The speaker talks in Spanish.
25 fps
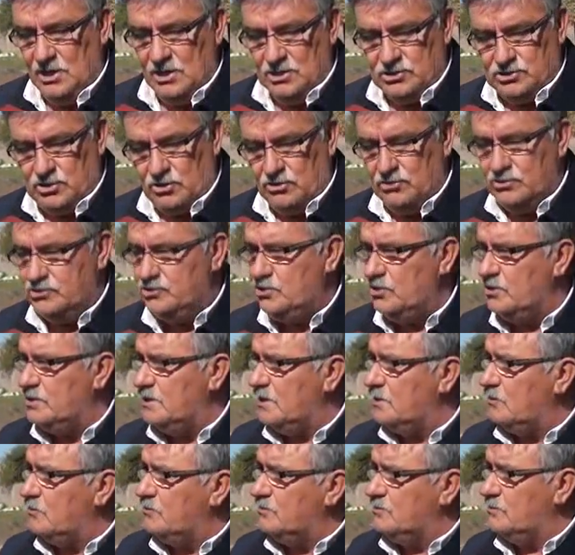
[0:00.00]
solución
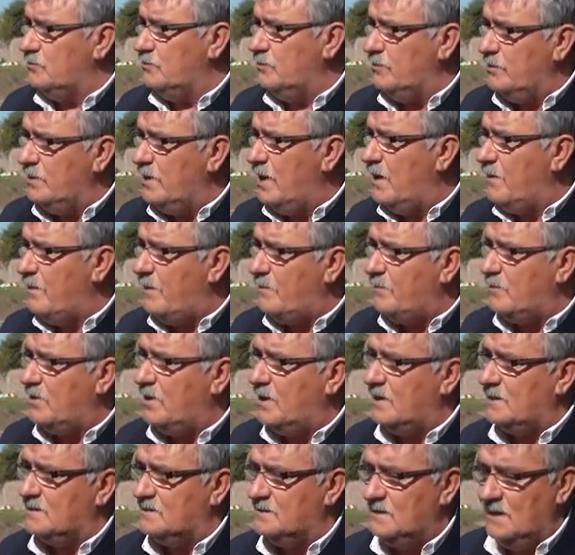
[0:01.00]
de continuidad, vamos
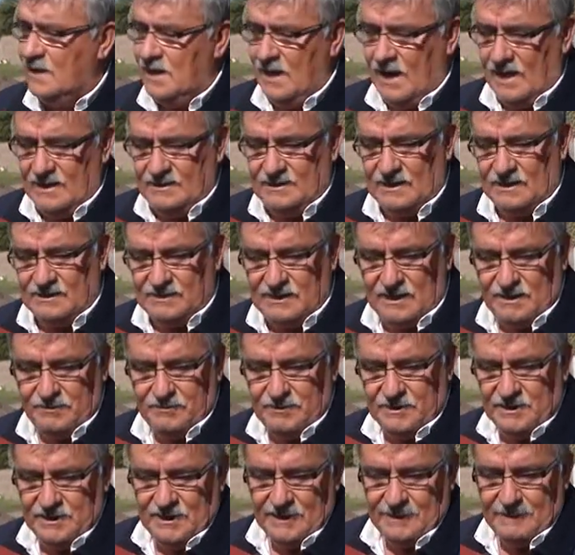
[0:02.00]
hasta
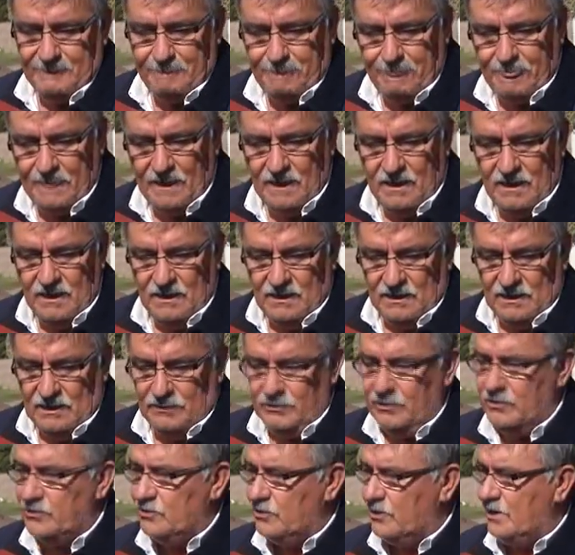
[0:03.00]
terminar. Y
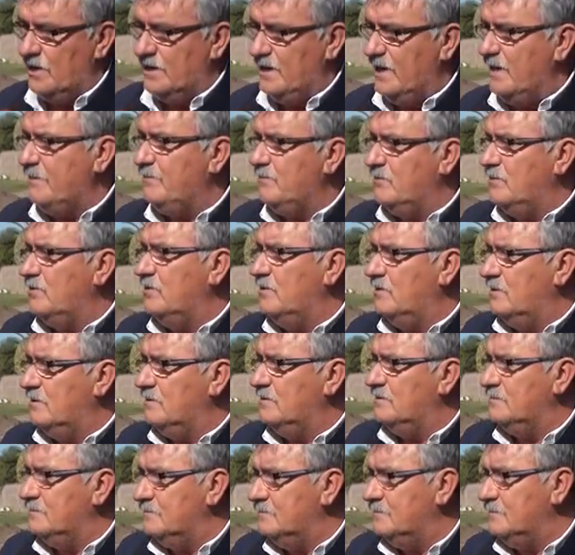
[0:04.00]
bueno,
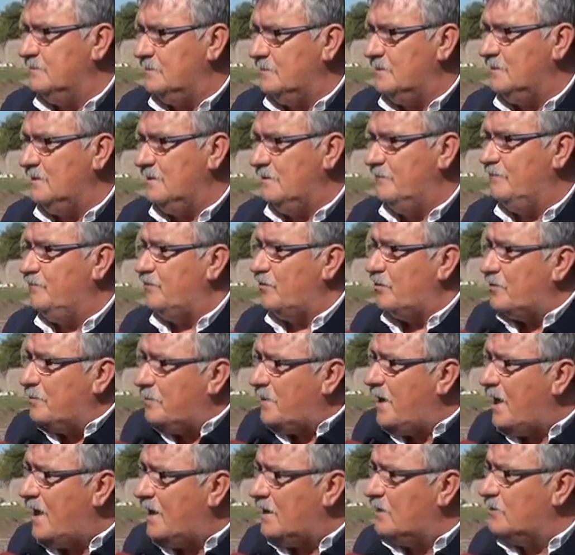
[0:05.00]
queríamos
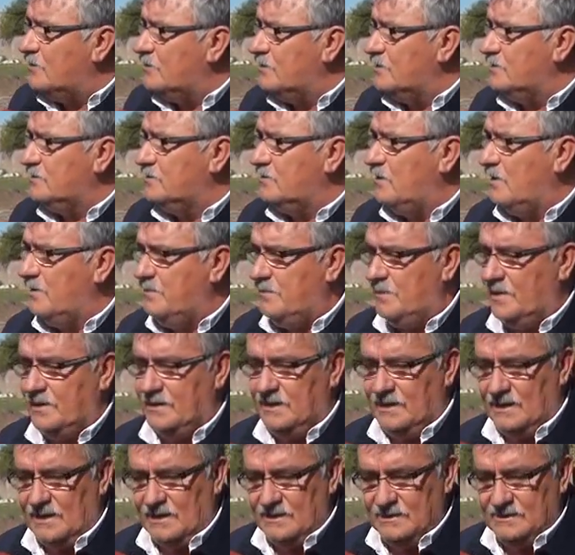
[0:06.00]
informarlo de todas
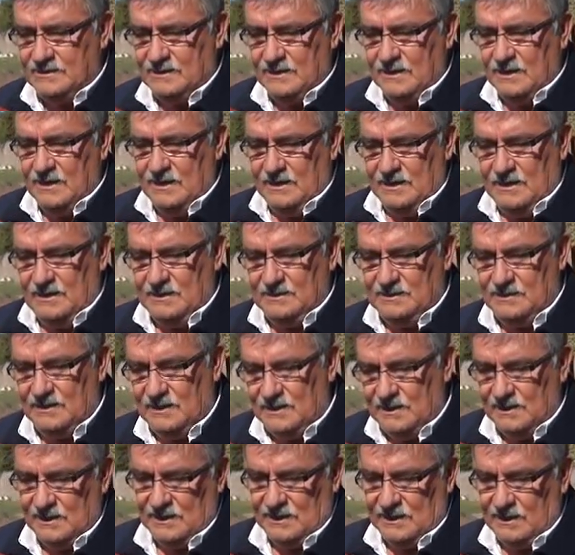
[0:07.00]
maneras
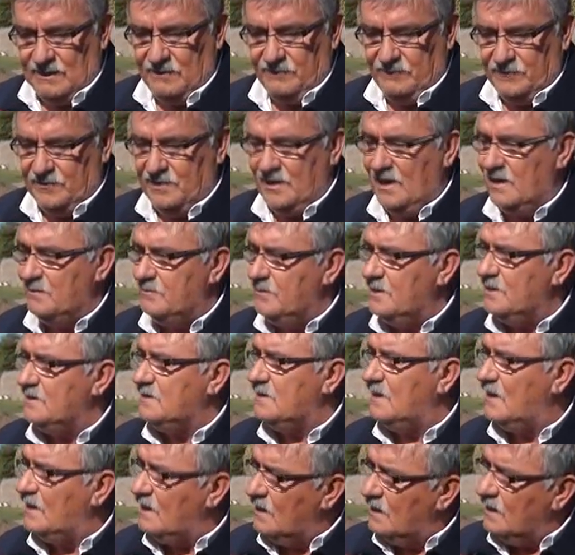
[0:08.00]
este, de que
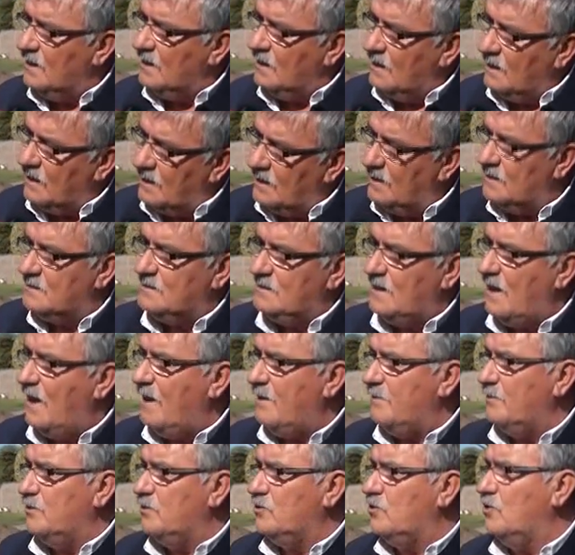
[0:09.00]
finalmente
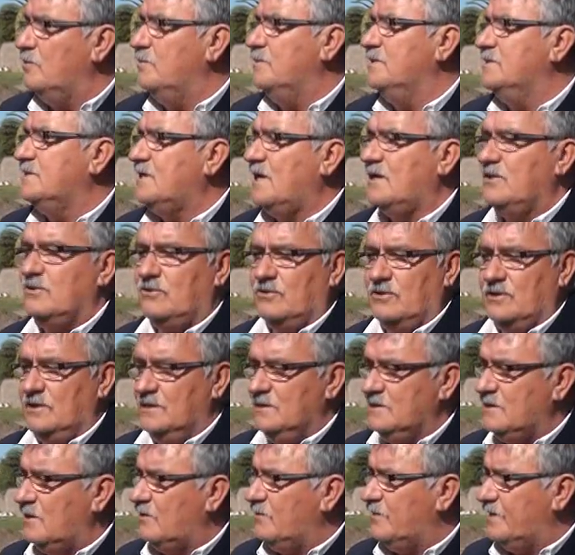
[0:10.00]
estábamos comenzando con
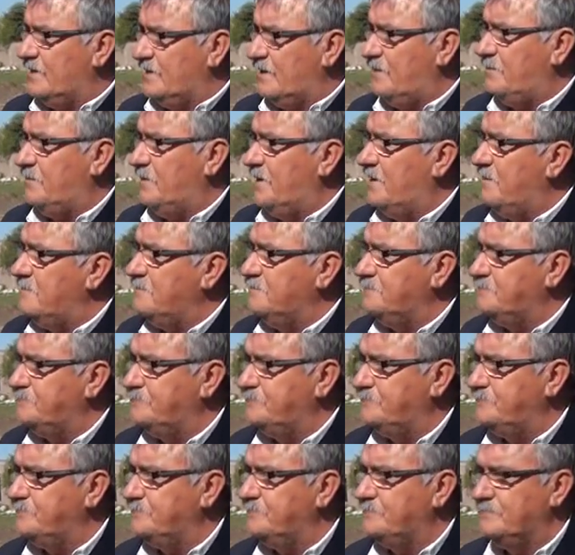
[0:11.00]
esta obra también.
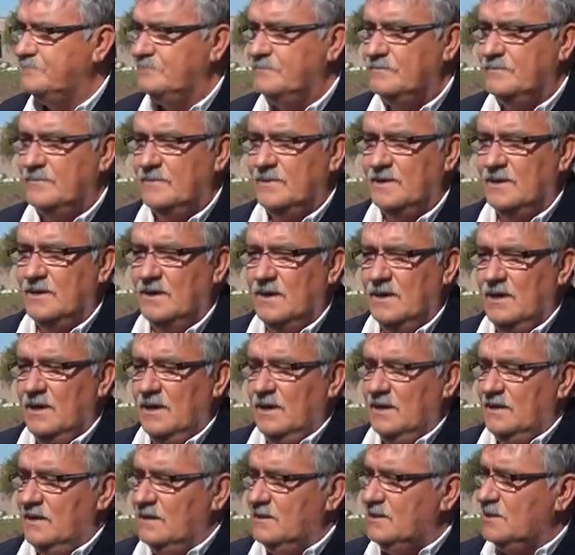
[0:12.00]
¿Cuántas cuadras son?
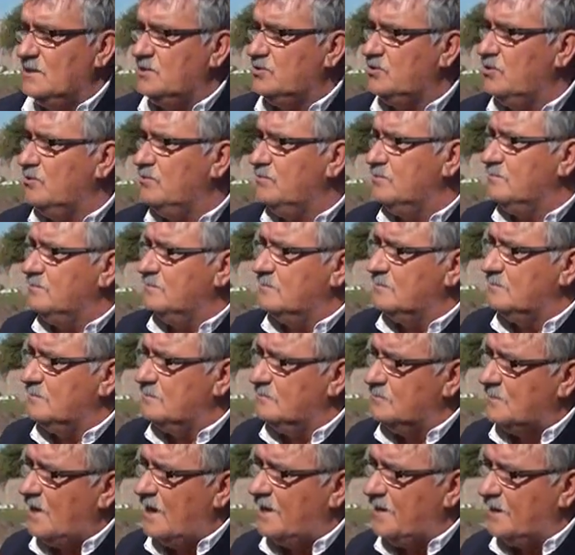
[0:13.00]
Y estas
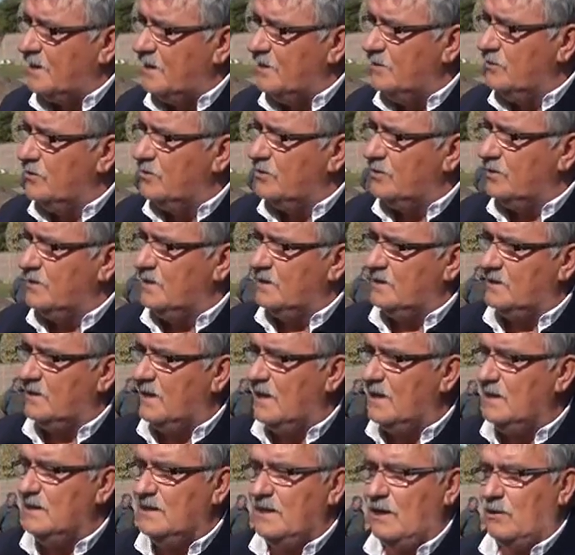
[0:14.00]
son alrededor de
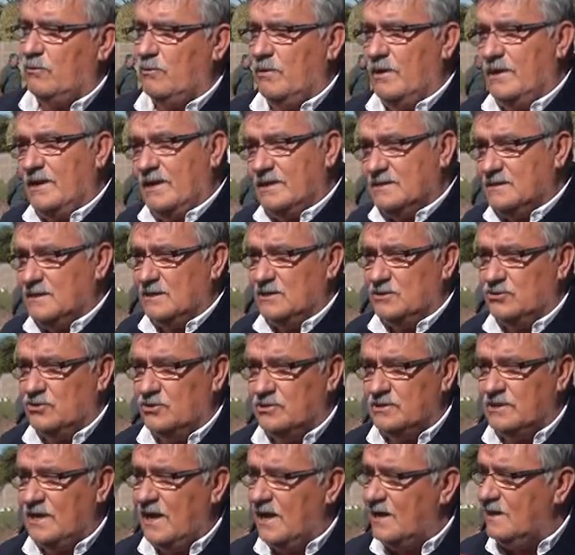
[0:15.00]
30 cuadras en
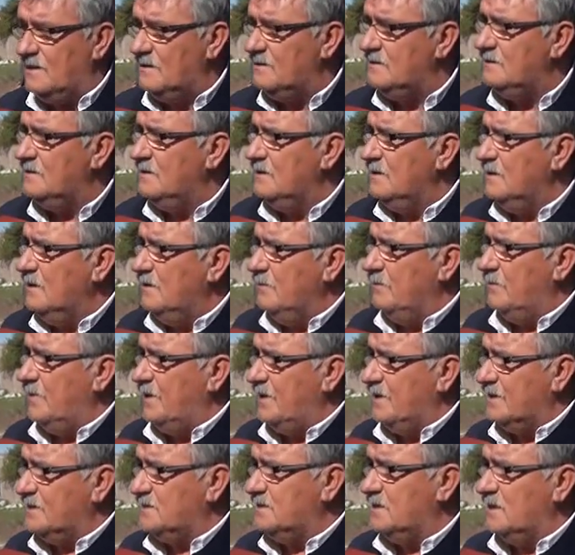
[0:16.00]
total,
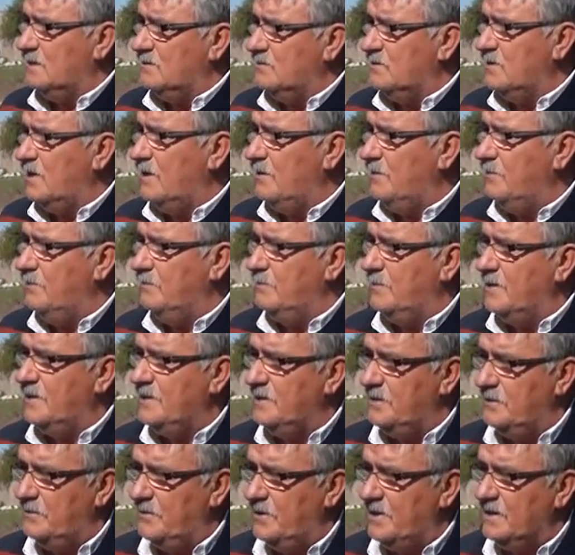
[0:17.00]
van a ser unas
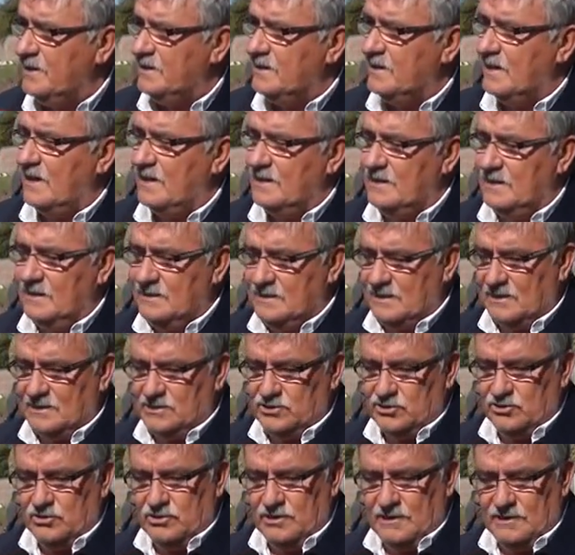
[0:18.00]
más de 20 en esta
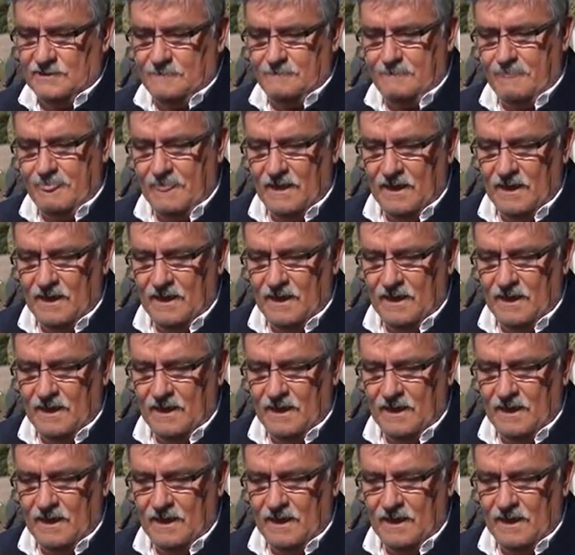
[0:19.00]
zona